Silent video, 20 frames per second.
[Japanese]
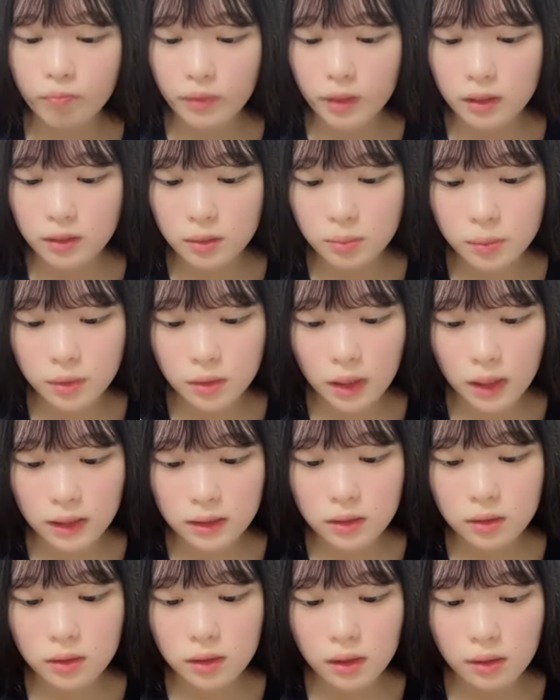私もなんか
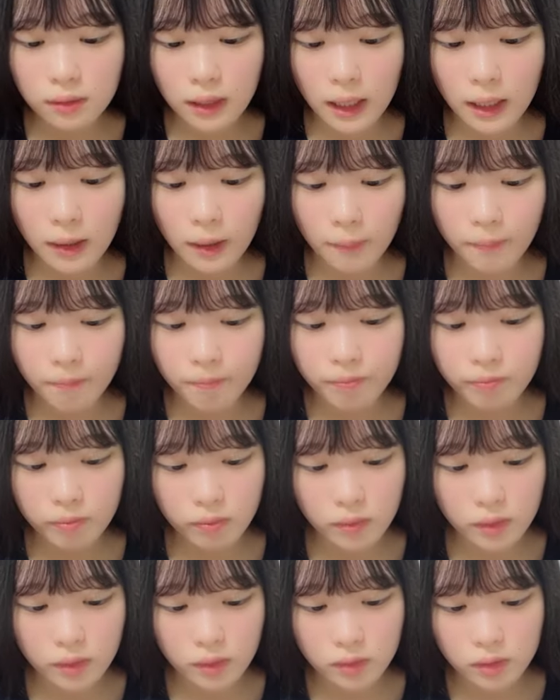醤油は
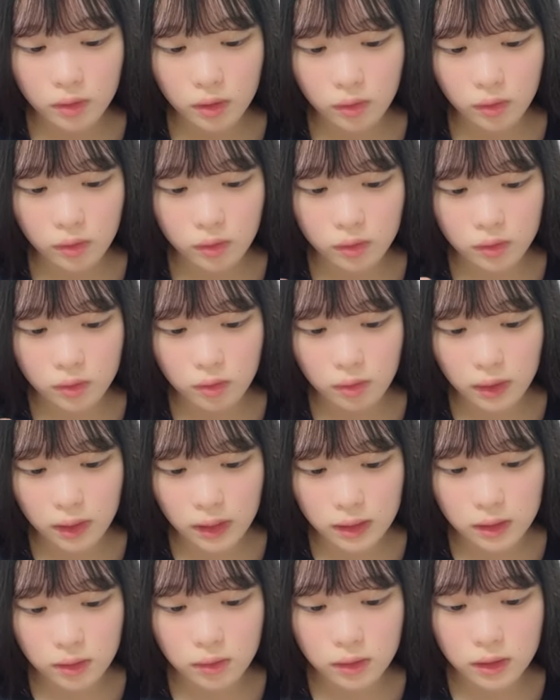その
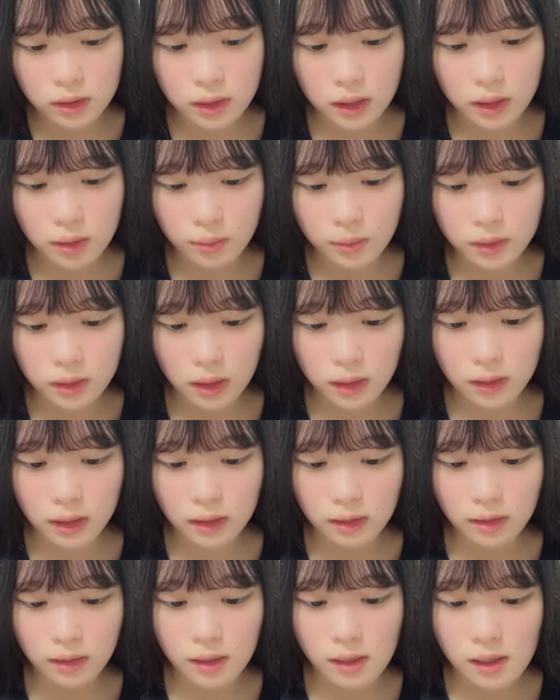私の実家でも使っ
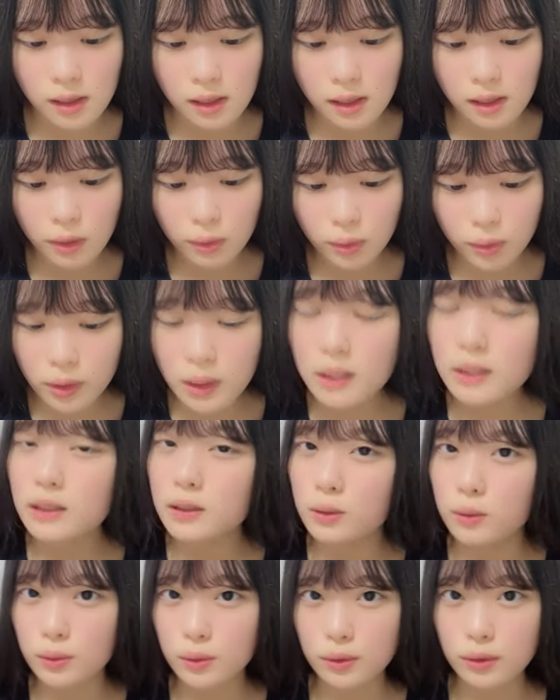てるこれって
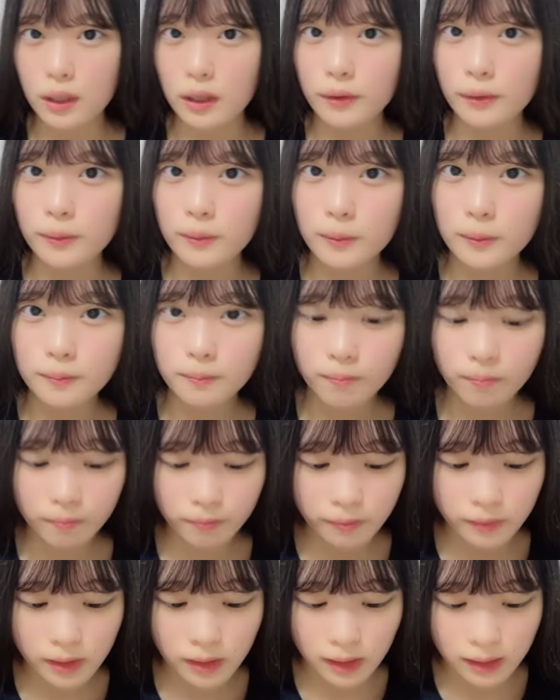醤油があるんよ
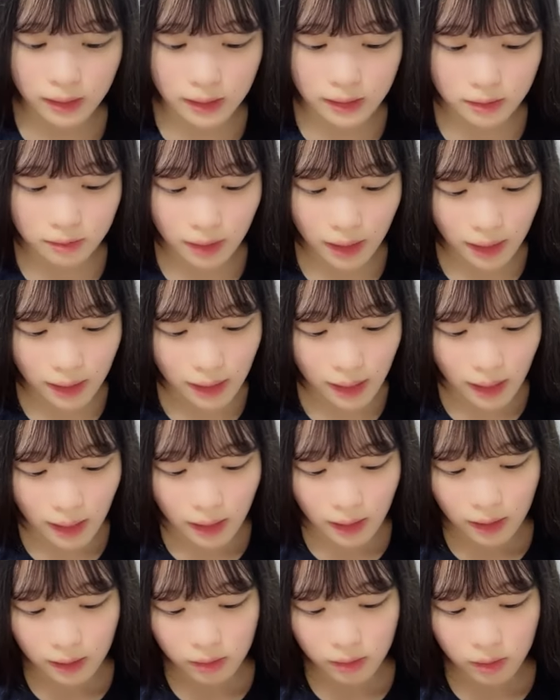で私は
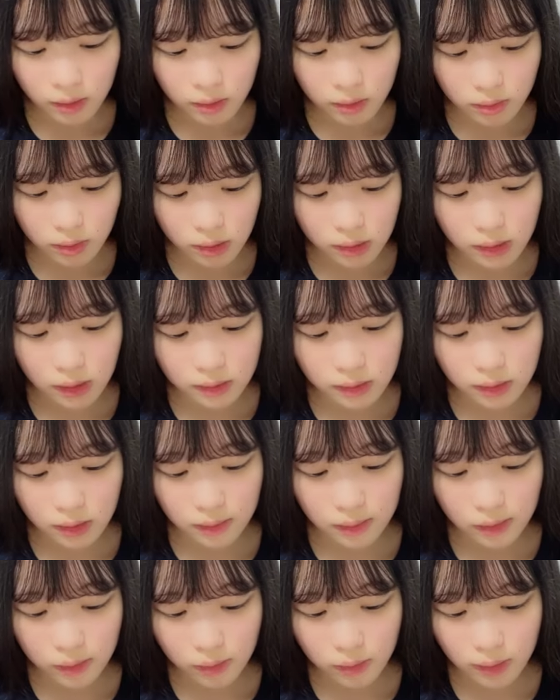岐阜の時から使っ
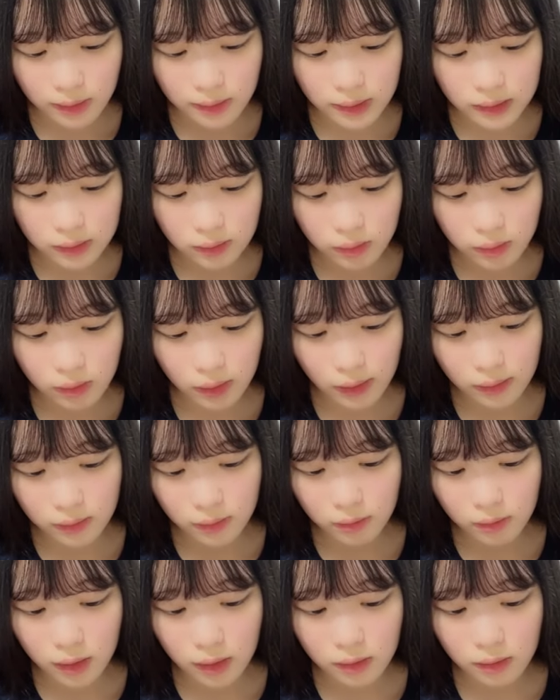てるこれって醤油がある
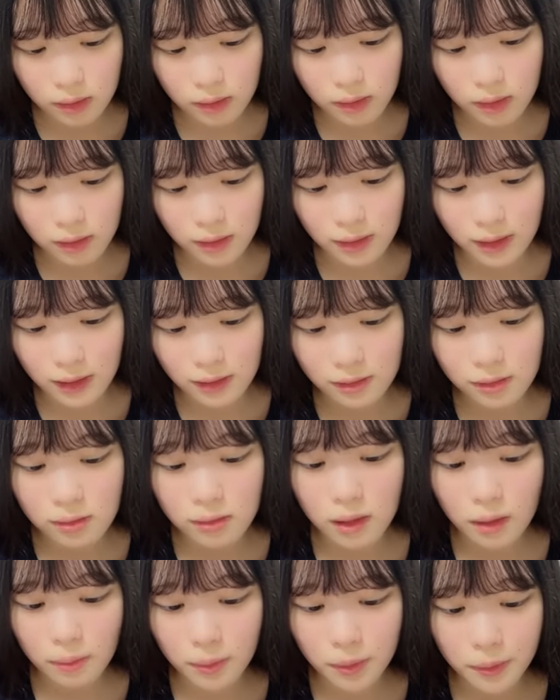よねって言ったらゆう
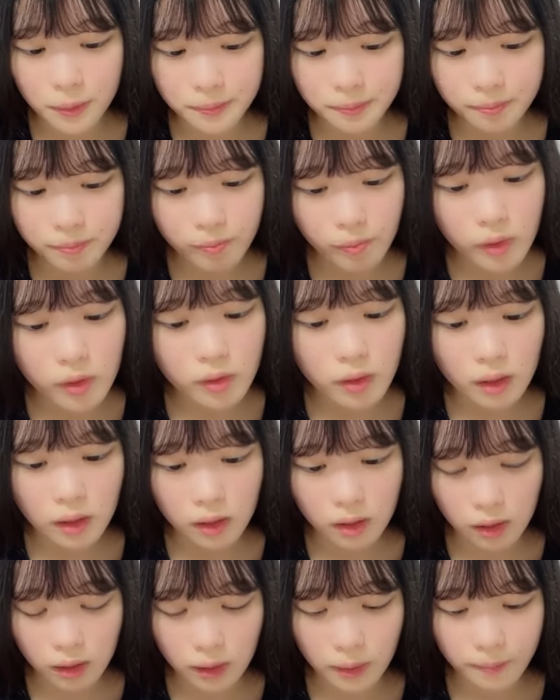なもニューナ
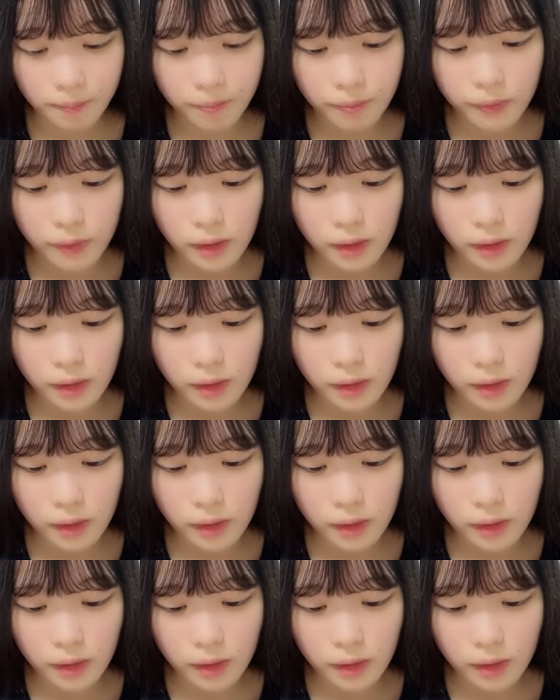だっけな